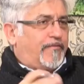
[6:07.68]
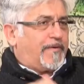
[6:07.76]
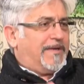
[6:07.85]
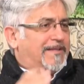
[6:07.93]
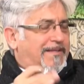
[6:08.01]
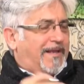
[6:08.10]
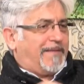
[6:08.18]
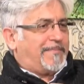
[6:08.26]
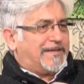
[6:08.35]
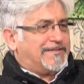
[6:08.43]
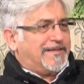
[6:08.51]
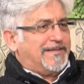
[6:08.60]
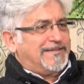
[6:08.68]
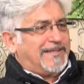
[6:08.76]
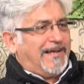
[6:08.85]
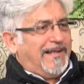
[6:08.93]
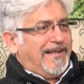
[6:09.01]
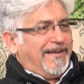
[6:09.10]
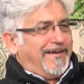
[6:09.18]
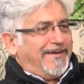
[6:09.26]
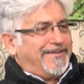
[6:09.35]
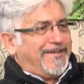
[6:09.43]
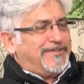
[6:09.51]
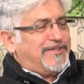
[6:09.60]
ovviamente alla presenza
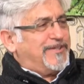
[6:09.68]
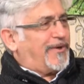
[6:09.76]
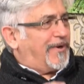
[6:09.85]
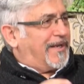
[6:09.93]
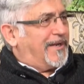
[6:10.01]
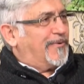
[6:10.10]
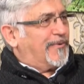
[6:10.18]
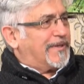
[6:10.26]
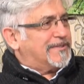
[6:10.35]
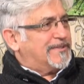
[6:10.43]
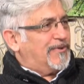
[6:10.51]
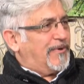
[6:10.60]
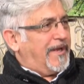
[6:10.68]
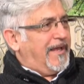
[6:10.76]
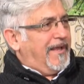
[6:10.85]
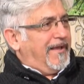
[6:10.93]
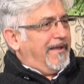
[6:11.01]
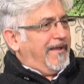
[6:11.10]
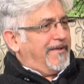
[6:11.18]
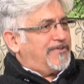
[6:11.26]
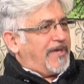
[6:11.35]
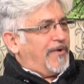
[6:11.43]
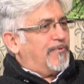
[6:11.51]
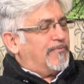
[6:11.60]
eh, del sindaco all'inaugurazione, eh,
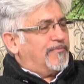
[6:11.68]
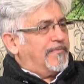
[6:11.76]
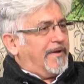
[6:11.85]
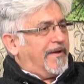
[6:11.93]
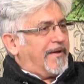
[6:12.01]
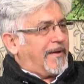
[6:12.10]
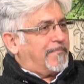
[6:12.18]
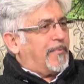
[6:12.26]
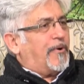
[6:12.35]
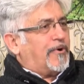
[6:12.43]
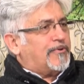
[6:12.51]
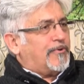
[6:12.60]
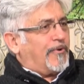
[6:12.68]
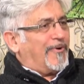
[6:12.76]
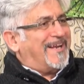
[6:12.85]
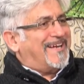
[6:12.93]
c'è un eh, rapporto